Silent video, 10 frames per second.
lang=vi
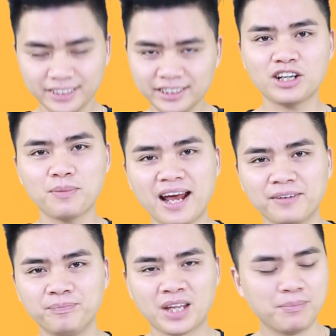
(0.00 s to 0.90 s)
Xin chào các bạn,
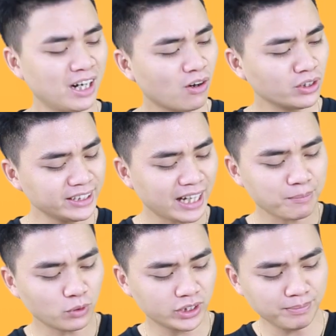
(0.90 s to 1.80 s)
mình đang có trên
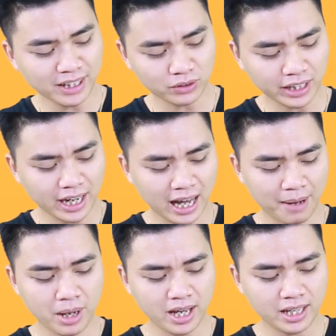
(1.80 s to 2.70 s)
tay một chiếc mic có tên
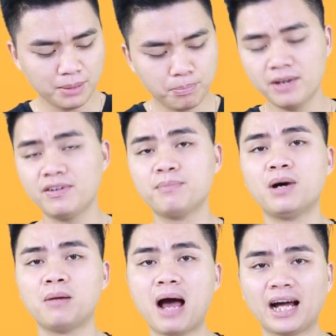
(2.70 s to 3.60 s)
là BIPVM
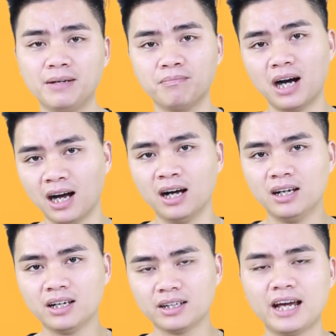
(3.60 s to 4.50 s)
3000 m
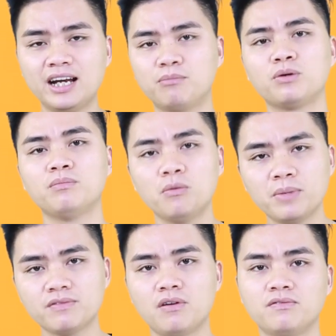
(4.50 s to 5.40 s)
Đây là một mẫu
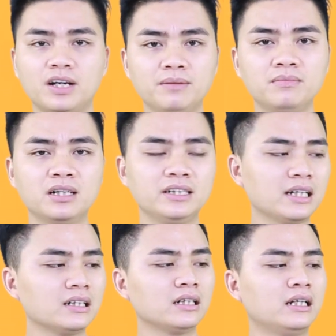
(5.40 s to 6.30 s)
mic phỏng vấn mới
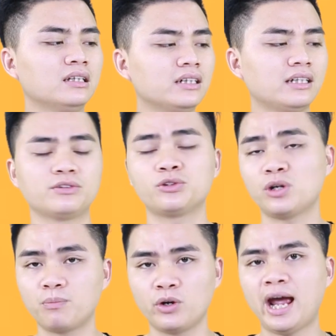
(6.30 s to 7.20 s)
nhất đến từ nhà sản
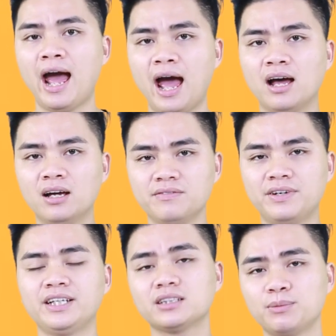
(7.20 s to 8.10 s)
xuất Boya
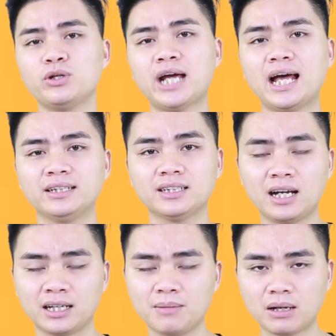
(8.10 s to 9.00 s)
Và nhắc tới Boya thì chắc
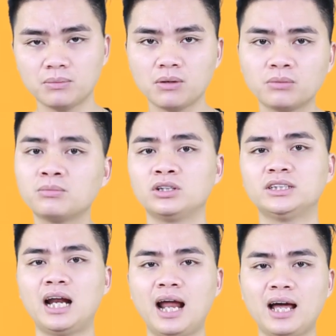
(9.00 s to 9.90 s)
hẳn các bạn cũng không còn
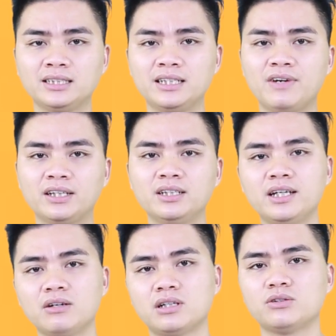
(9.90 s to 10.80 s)
xa lạ gì về thương
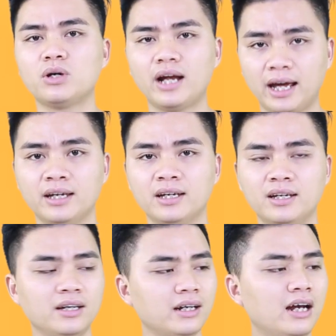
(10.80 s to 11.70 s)
hiệu sản xuất này
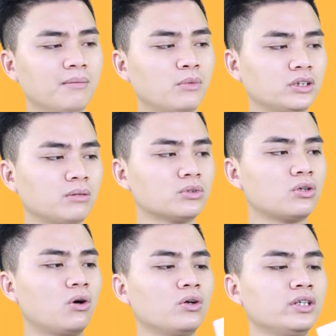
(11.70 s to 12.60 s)
Đây là một trong
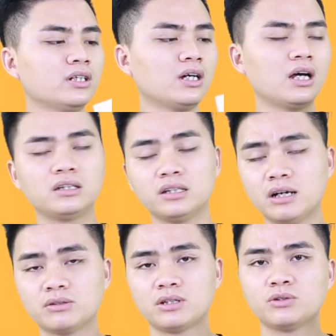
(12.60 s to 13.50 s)
số những à, thương
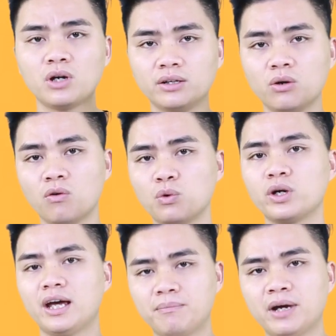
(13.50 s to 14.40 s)
hiệu sản xuất đồ phụ
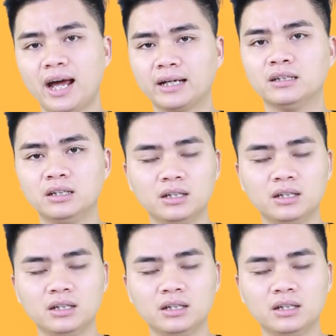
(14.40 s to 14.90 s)
kiện máy ảnh